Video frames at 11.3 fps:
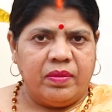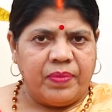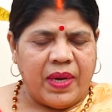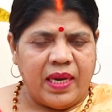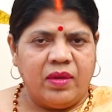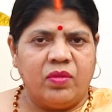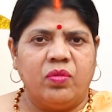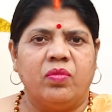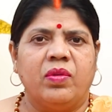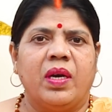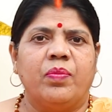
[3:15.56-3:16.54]
बाइक
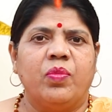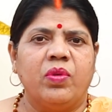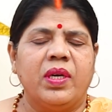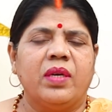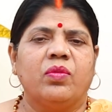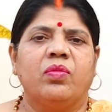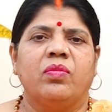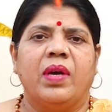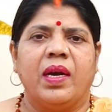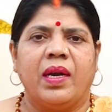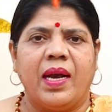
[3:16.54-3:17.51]
हुआ बुलेट
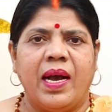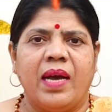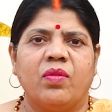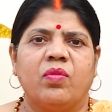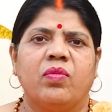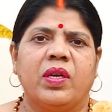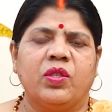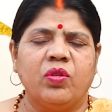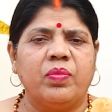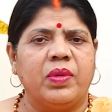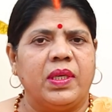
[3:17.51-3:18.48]
हुआ कार हुआ
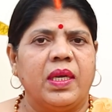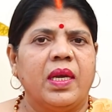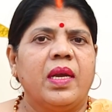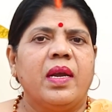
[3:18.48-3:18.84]
जो भी